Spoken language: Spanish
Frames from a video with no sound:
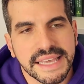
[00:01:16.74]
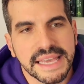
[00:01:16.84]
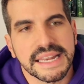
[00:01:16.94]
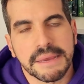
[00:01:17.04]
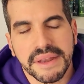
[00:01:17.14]

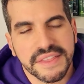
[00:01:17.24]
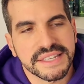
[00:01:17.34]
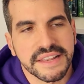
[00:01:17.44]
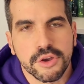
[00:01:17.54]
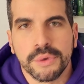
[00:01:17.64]
que la verdad es
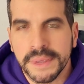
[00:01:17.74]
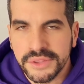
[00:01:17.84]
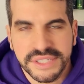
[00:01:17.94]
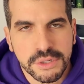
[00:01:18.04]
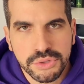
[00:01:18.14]
que el descubrimiento
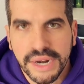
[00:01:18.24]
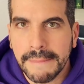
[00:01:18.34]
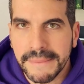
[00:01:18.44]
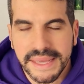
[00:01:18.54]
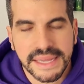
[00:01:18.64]
de esta autora
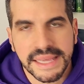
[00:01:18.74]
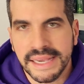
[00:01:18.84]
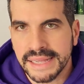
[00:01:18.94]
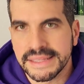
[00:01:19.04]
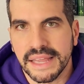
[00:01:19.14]
me ha
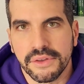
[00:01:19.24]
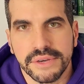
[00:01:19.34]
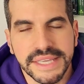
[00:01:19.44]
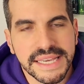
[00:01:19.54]
encantado y